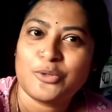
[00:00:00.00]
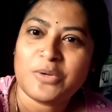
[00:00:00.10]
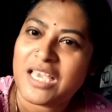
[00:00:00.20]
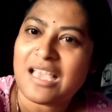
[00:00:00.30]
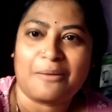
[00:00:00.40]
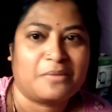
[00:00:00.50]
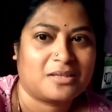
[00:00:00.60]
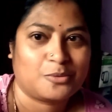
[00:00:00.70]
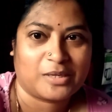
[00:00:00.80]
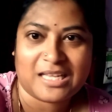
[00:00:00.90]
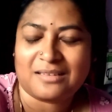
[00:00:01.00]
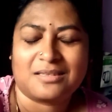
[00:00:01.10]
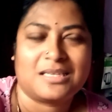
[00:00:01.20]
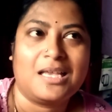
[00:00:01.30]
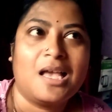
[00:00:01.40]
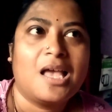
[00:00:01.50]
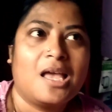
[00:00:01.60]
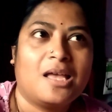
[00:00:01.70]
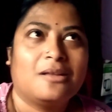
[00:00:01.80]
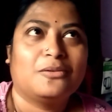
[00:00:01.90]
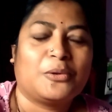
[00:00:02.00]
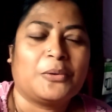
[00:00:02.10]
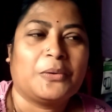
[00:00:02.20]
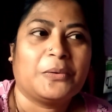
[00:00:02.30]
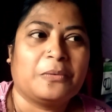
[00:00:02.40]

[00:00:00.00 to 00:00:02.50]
জুনেই আমরা চলে যাচ্ছি তো